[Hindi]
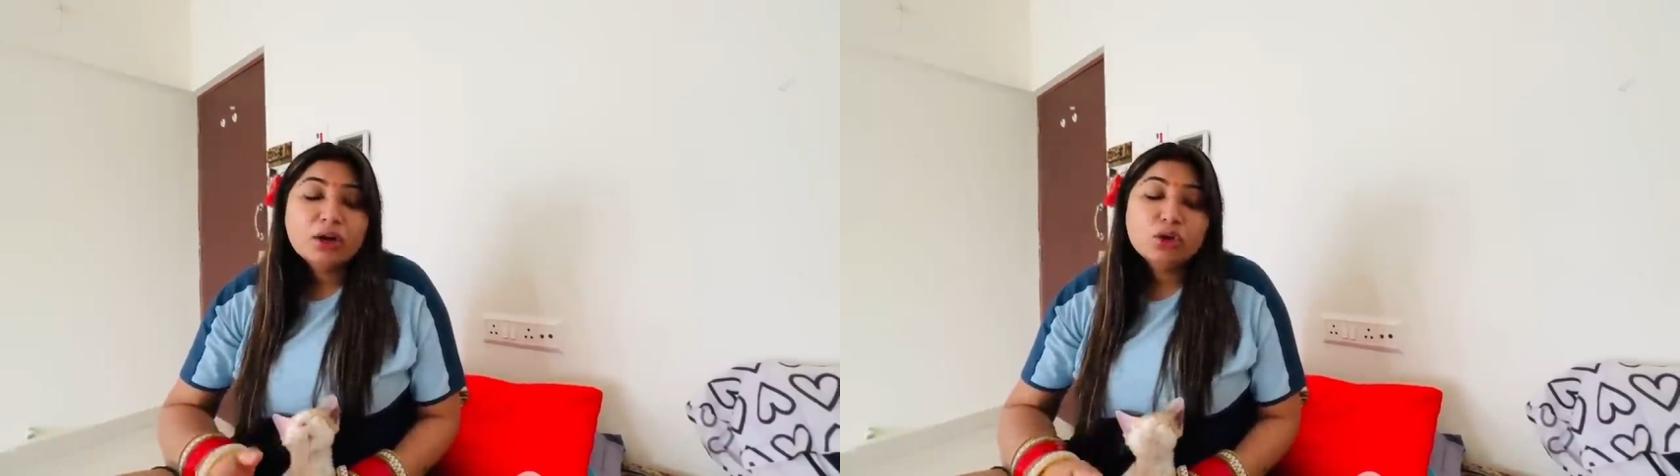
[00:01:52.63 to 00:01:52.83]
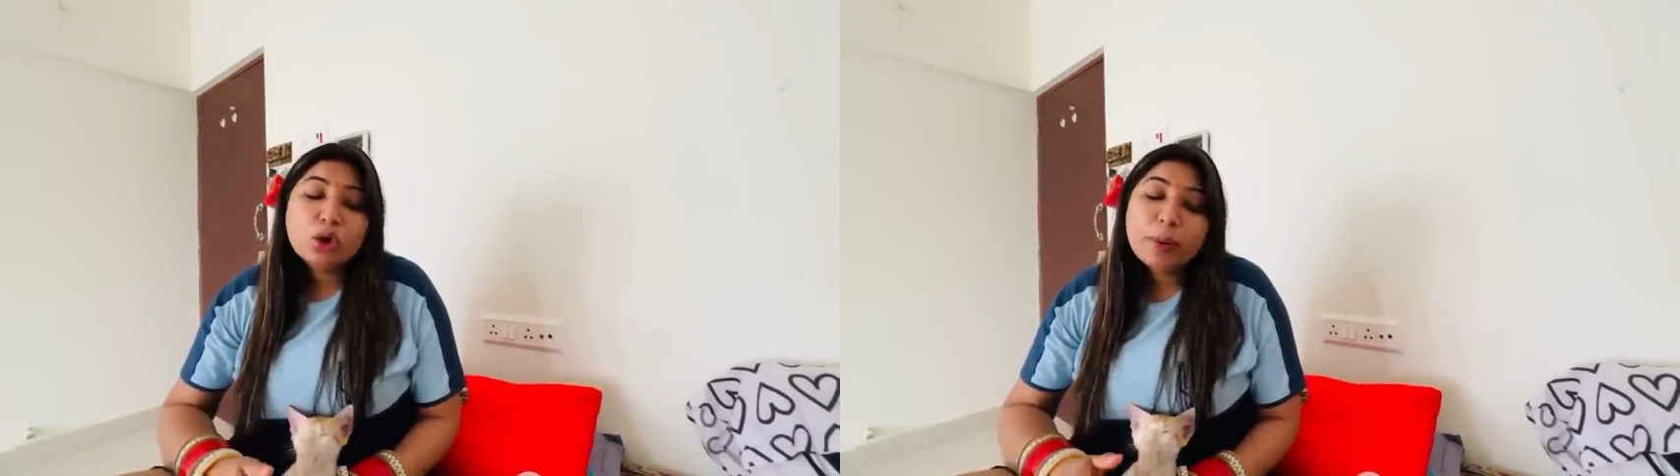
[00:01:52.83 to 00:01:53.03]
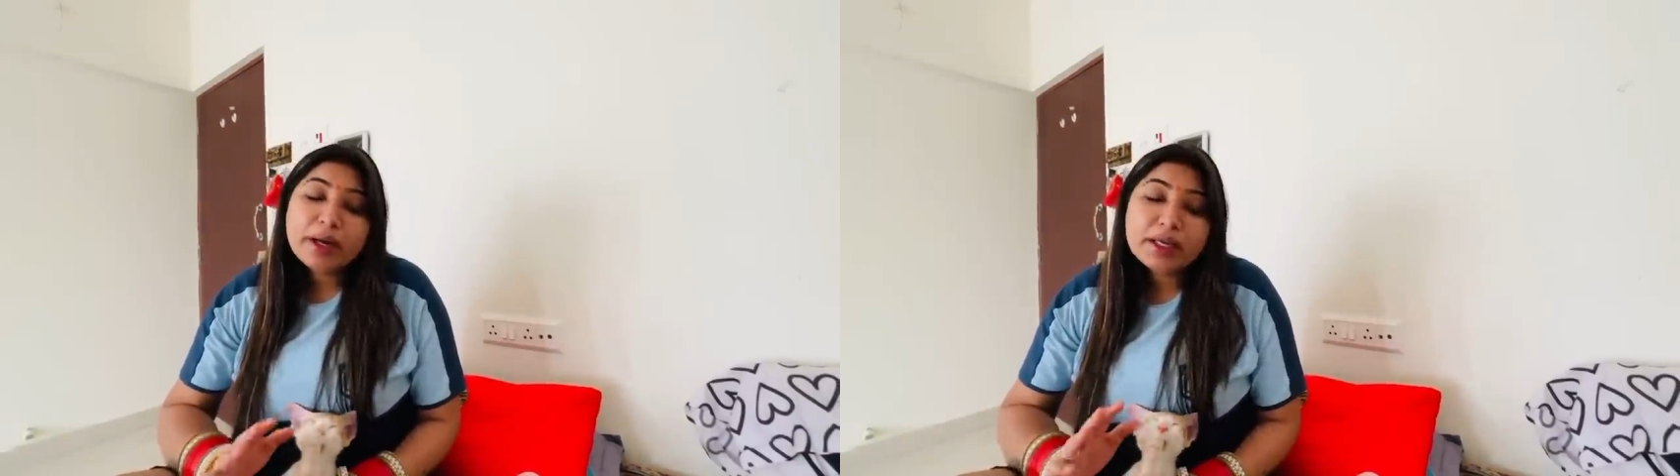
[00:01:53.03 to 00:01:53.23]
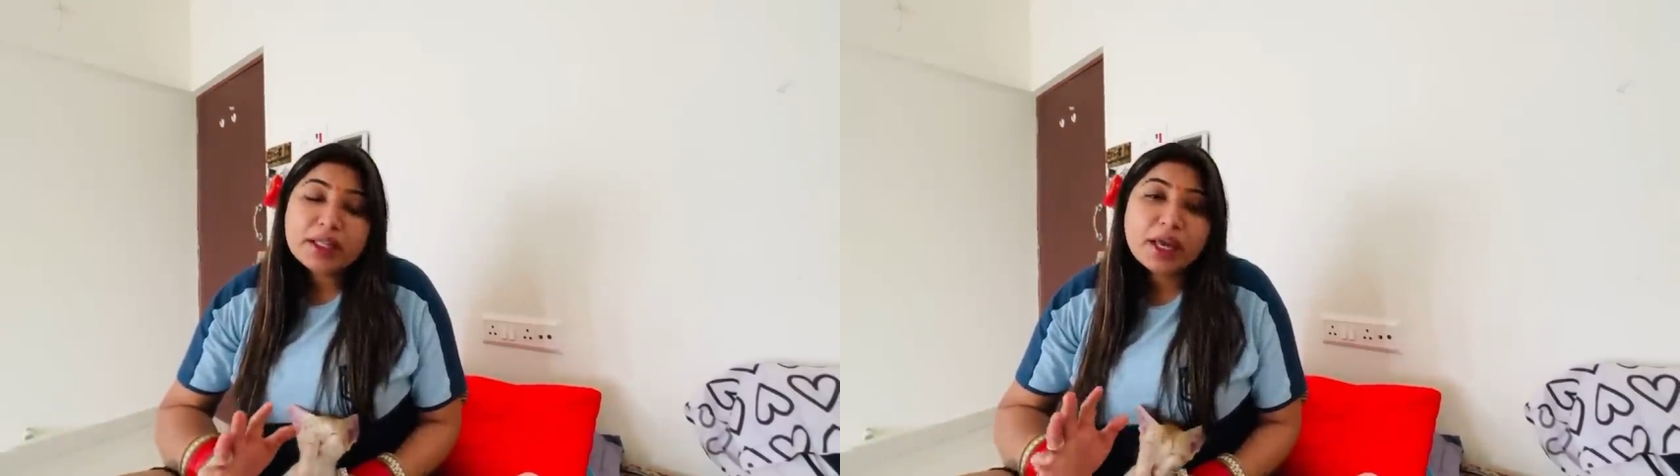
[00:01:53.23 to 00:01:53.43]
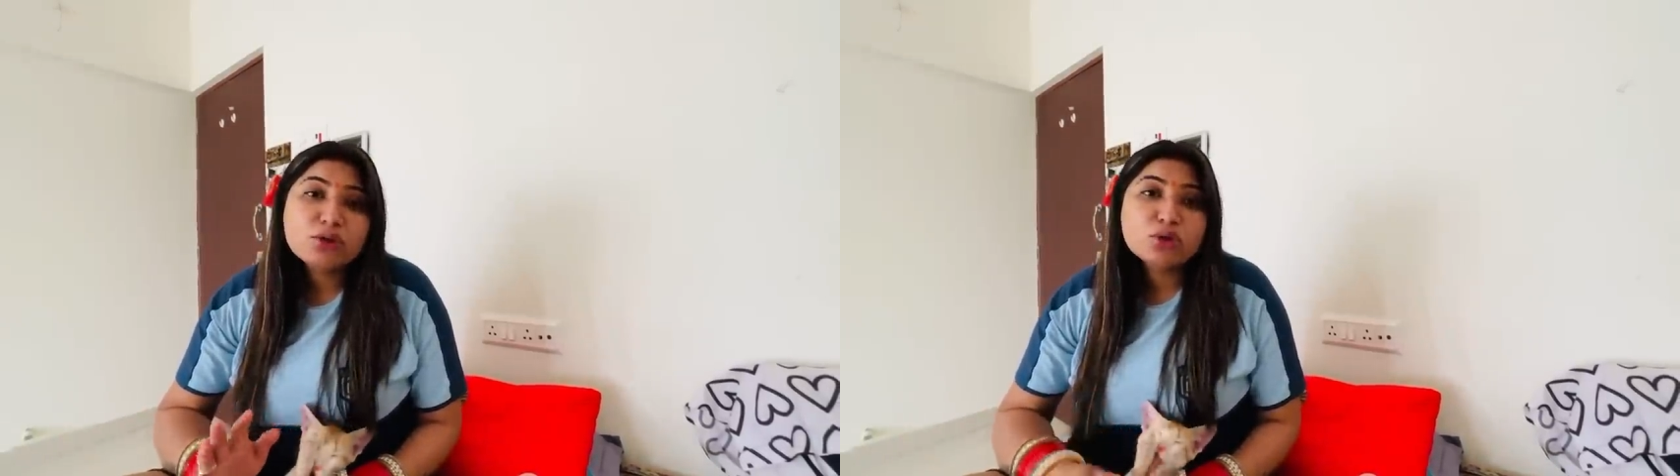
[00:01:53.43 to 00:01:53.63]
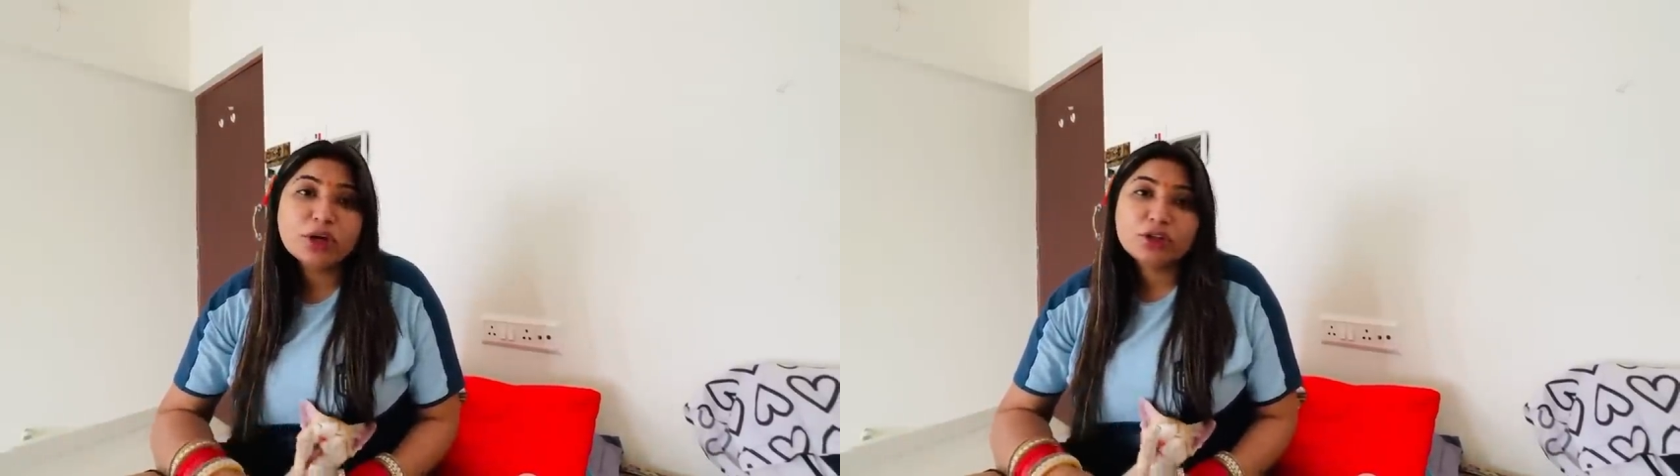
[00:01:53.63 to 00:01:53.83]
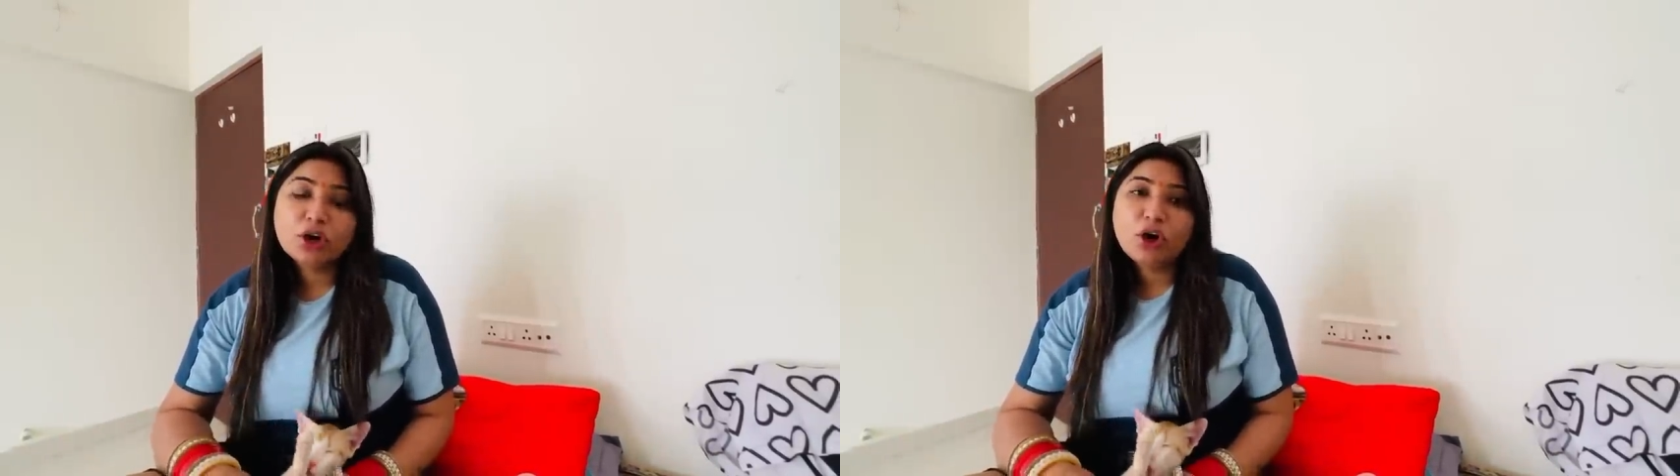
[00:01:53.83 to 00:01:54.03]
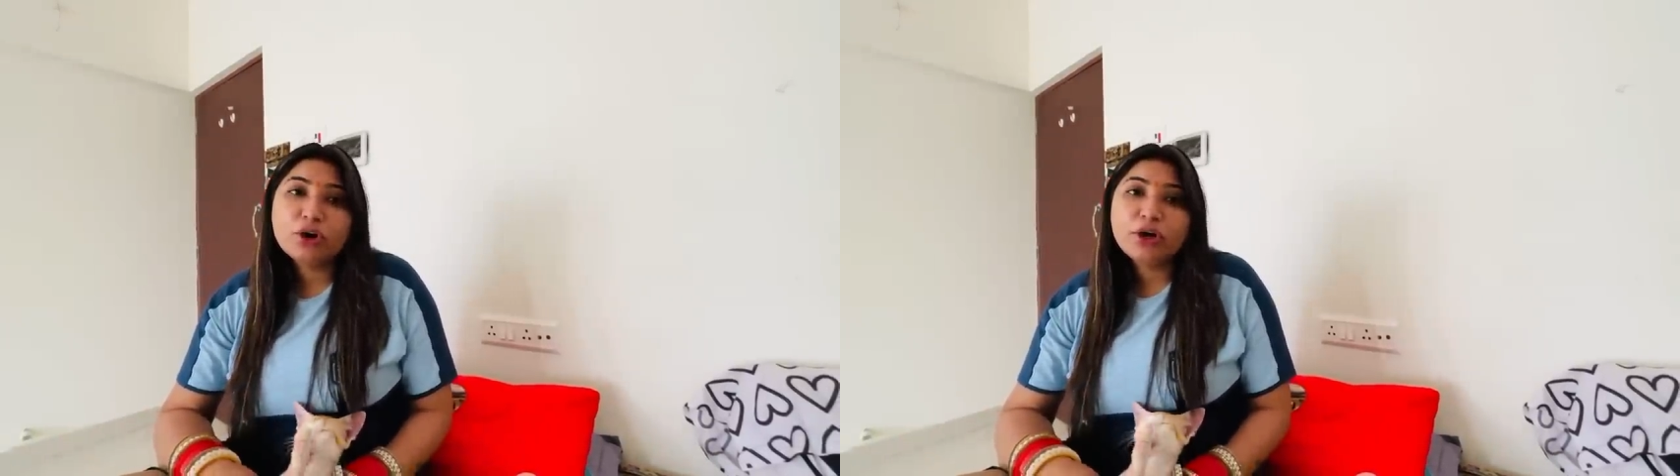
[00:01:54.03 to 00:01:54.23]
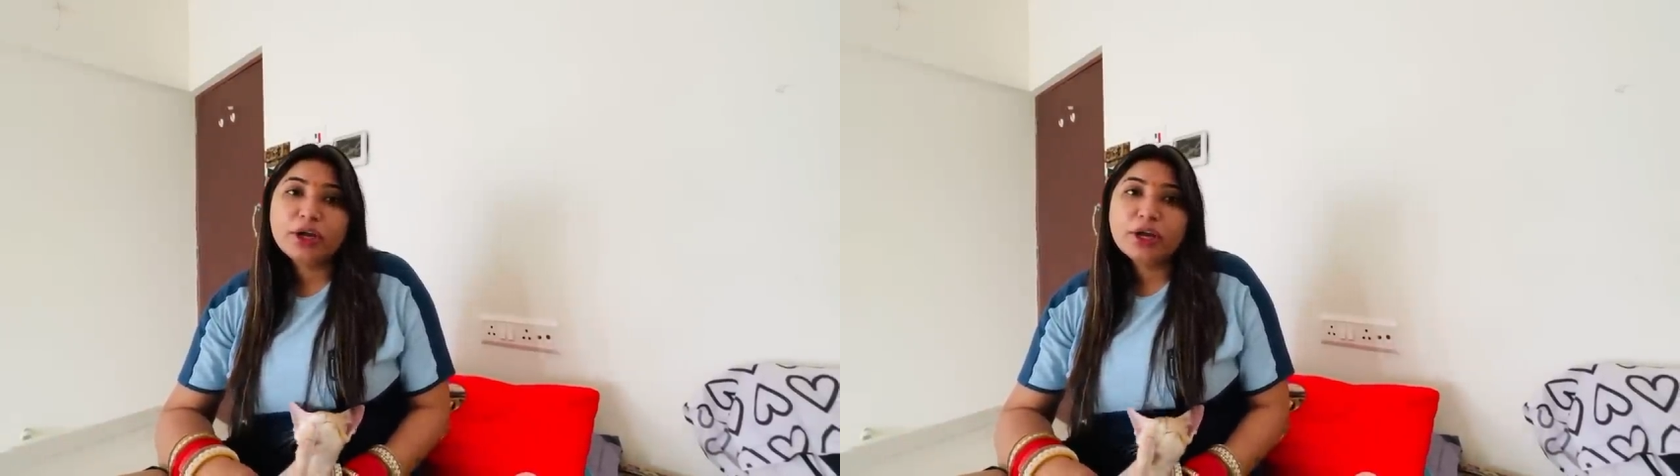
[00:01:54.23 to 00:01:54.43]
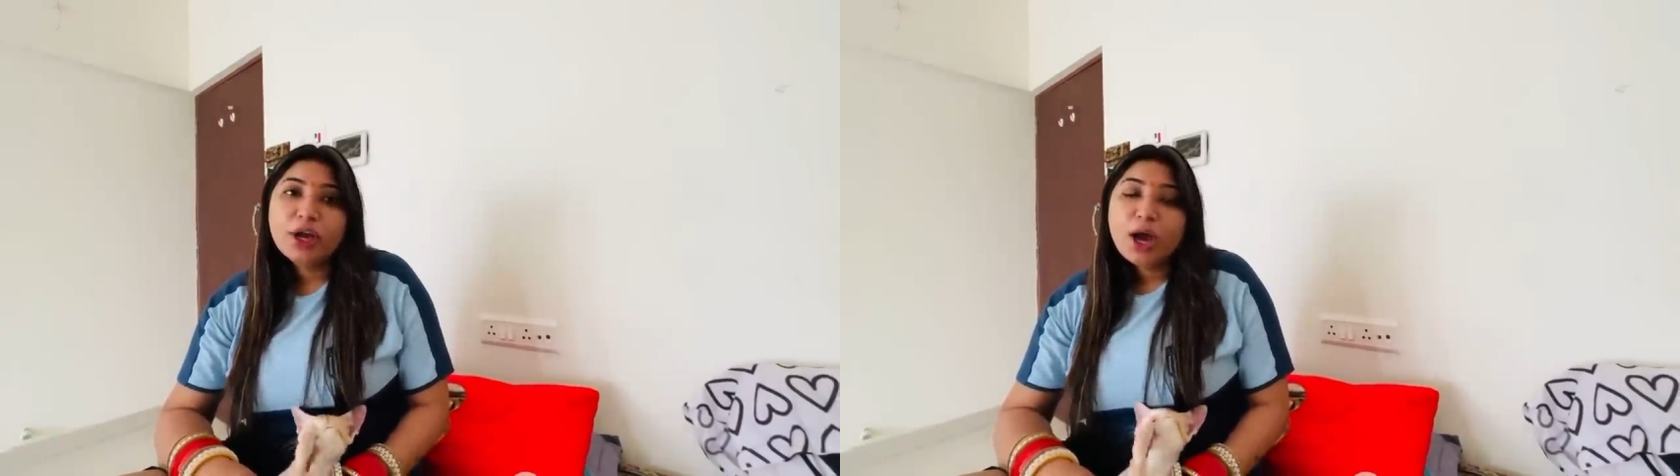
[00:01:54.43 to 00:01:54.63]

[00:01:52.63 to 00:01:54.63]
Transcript: दो बार ये देख चुके थे ऑलरेडी